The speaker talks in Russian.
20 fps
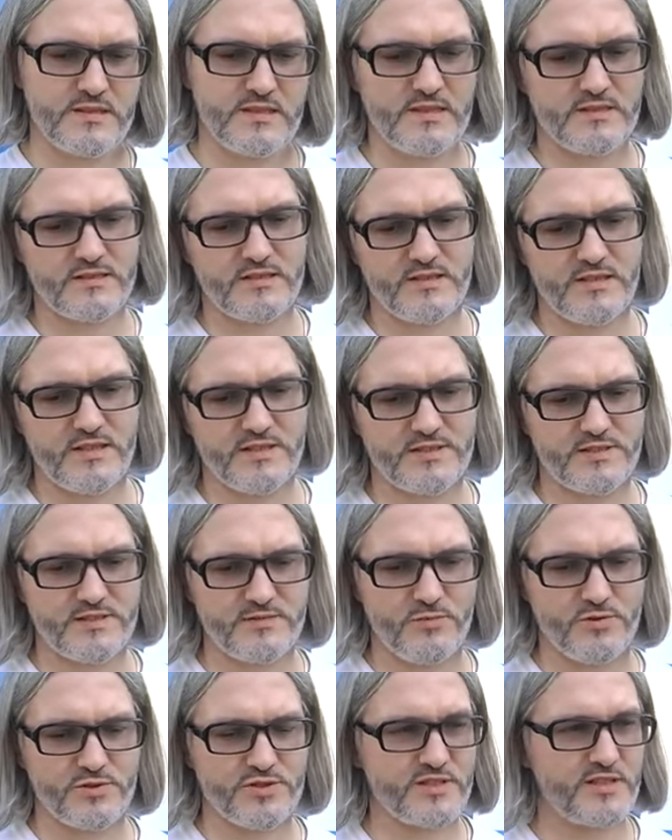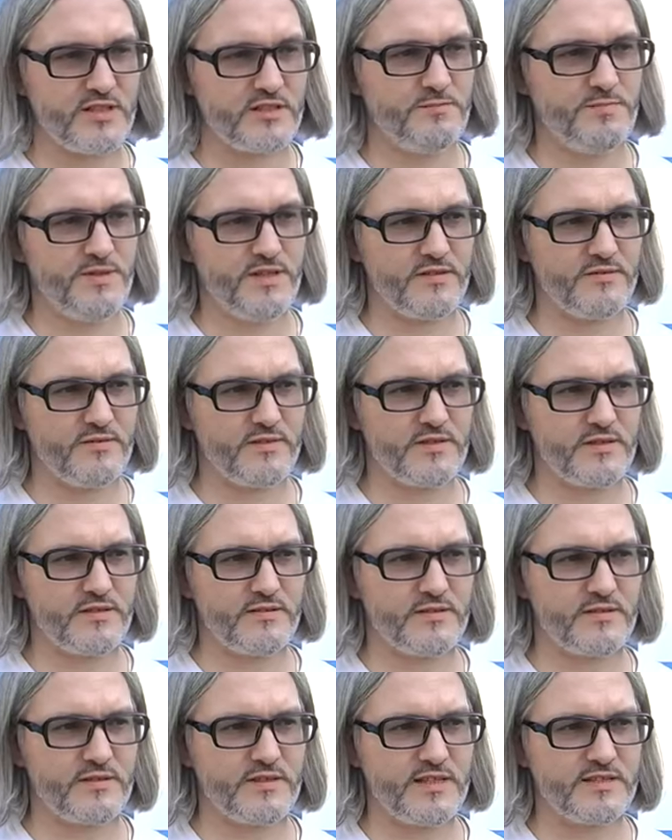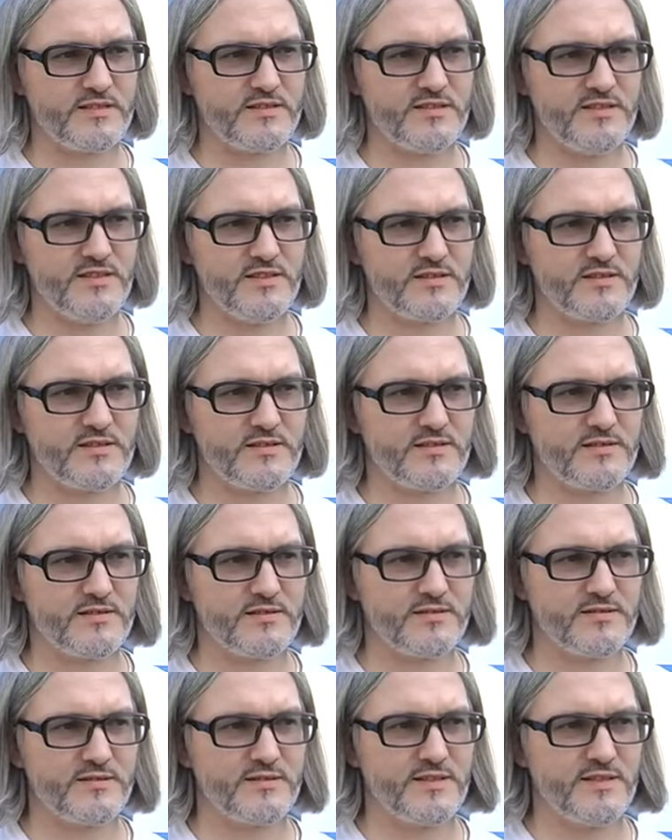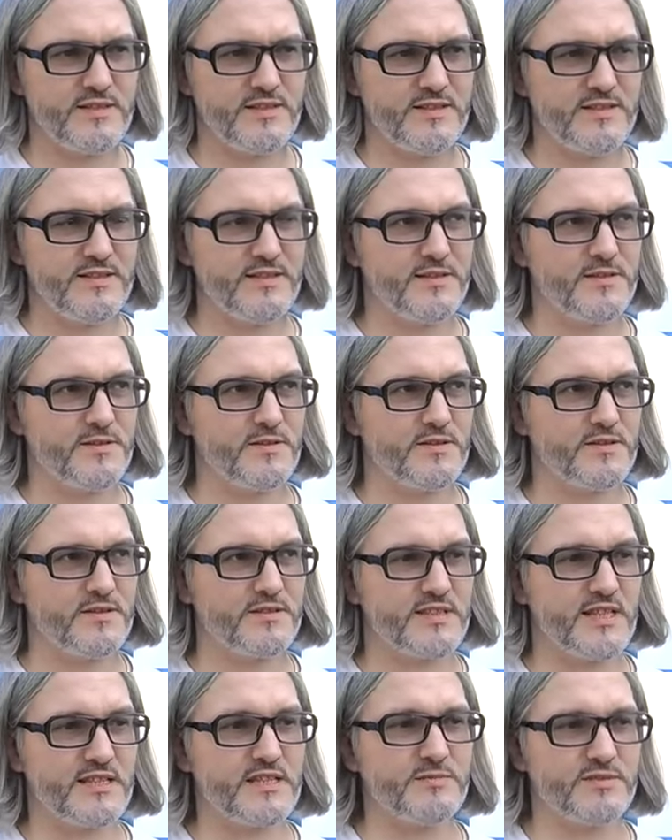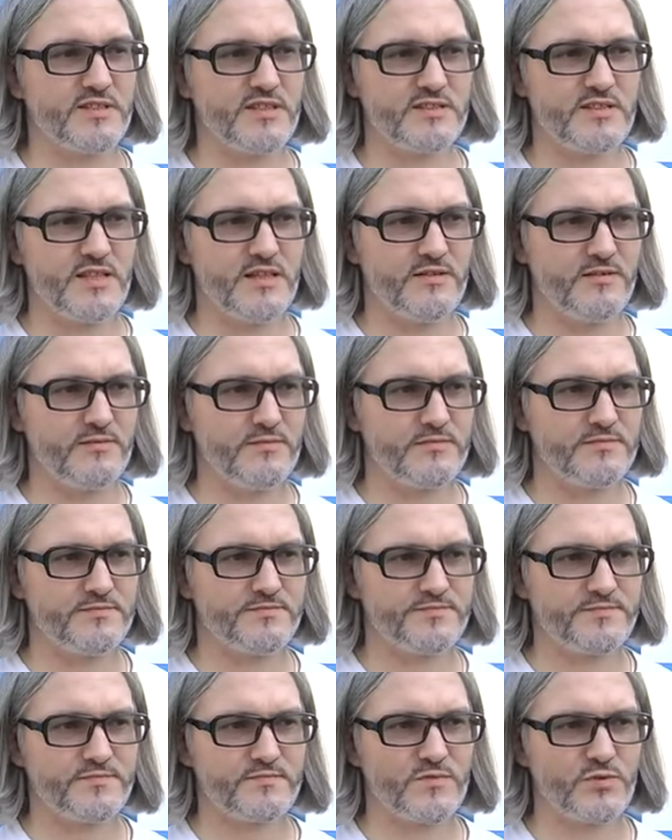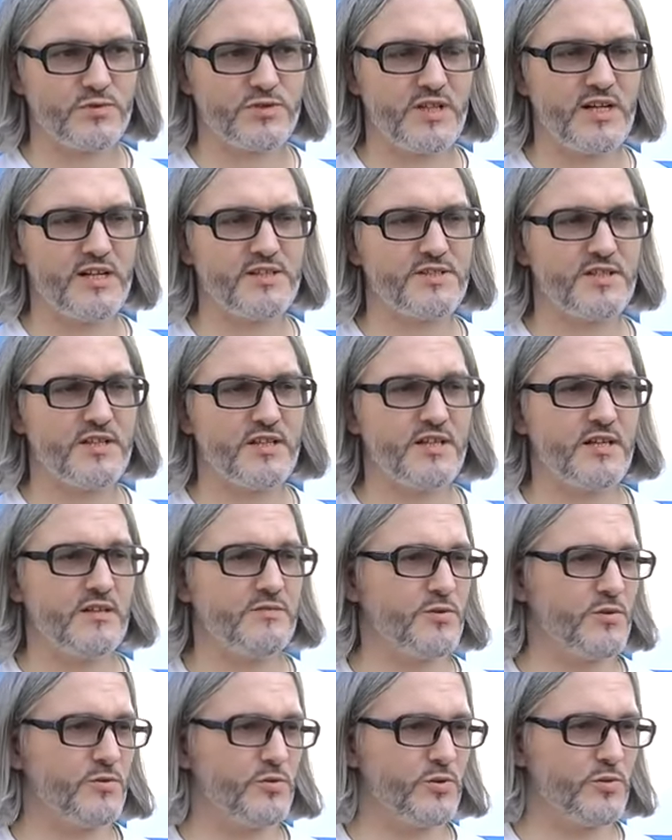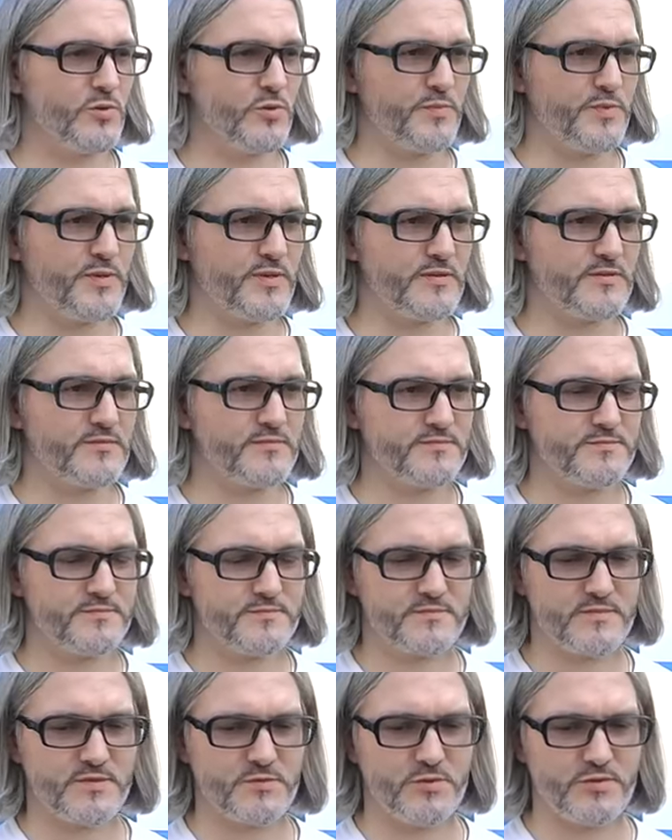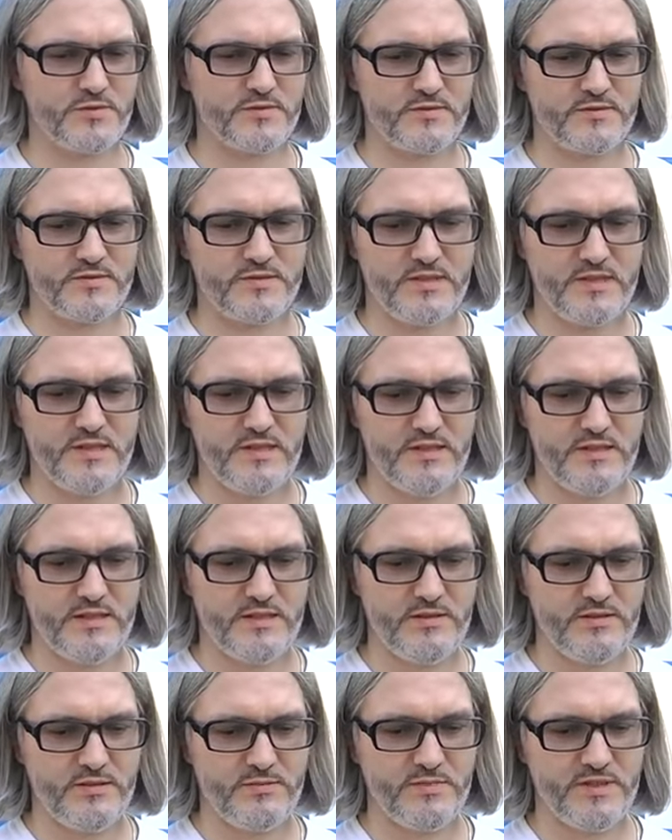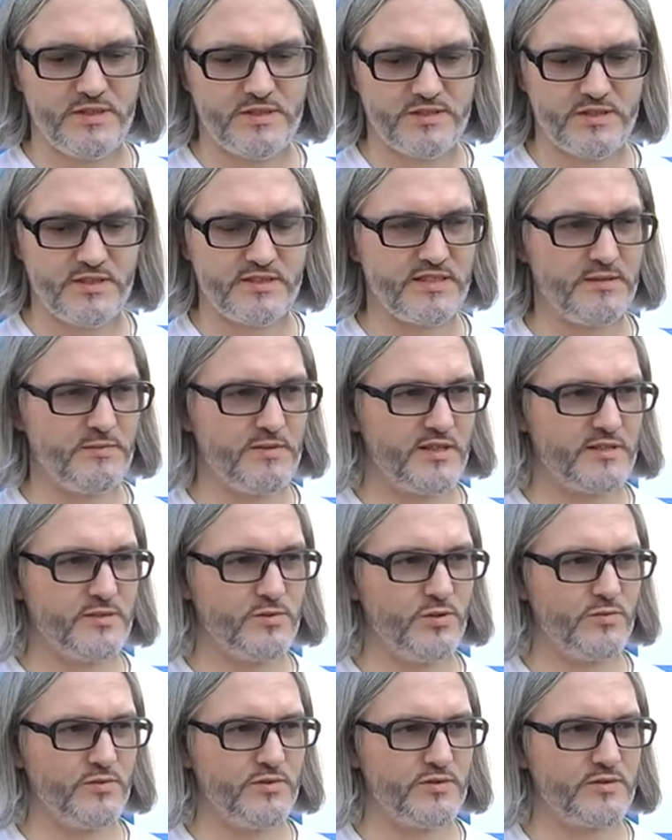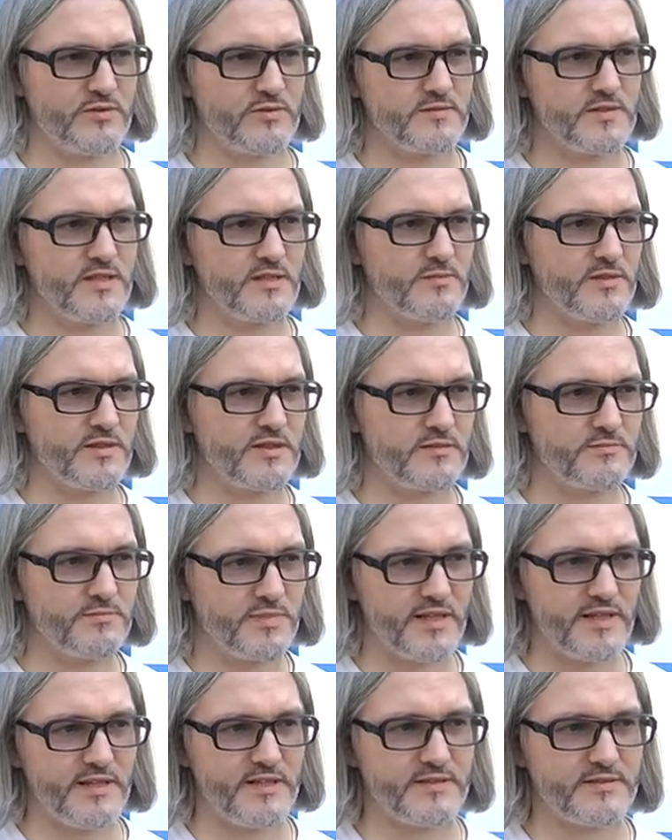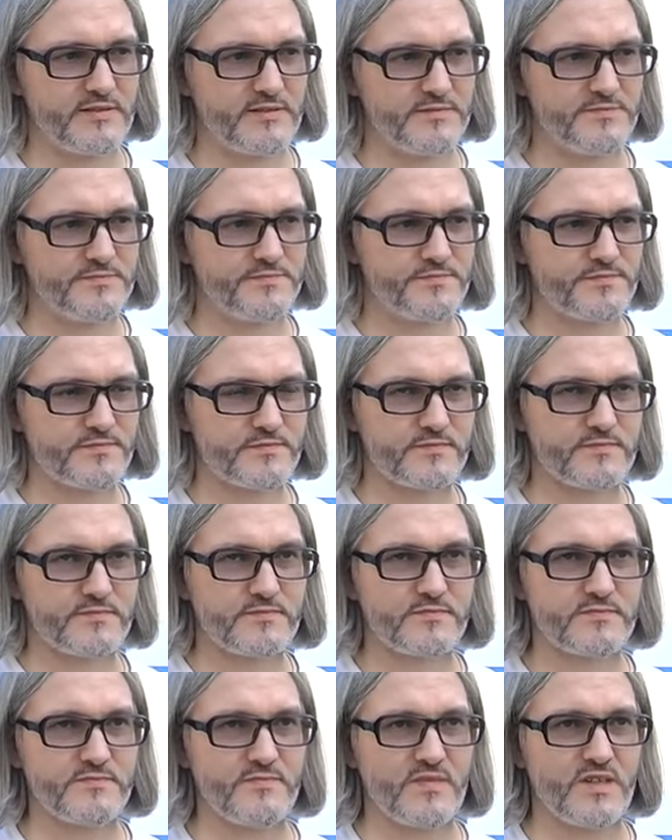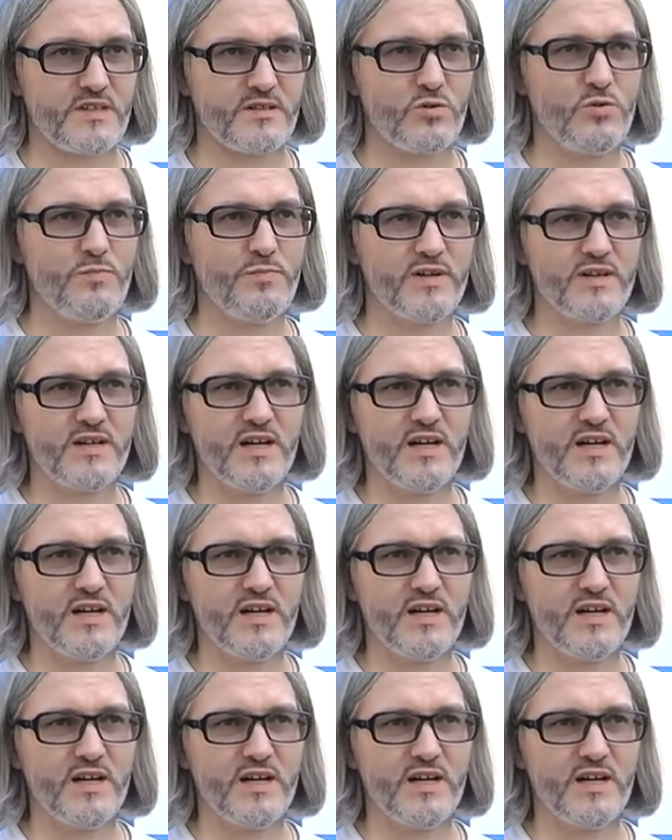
э, это наш, можно сказать, первый концерт э, таким составом. Потому что раньше я играл в другой группе. Вот. И мы решили собрать новый как бы, проект группа